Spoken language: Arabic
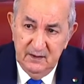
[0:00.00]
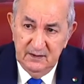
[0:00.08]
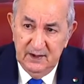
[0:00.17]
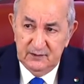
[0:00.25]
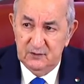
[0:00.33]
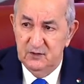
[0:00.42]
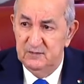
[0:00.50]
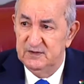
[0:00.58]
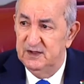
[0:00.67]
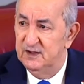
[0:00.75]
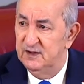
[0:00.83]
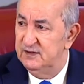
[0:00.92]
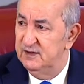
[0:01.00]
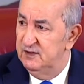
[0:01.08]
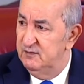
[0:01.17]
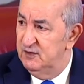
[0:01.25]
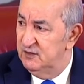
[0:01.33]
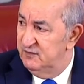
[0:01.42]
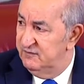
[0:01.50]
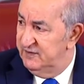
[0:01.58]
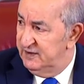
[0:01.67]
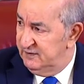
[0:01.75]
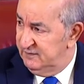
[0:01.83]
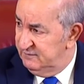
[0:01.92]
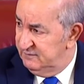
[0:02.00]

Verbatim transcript: نعطوهم دي, دي نيميرو فير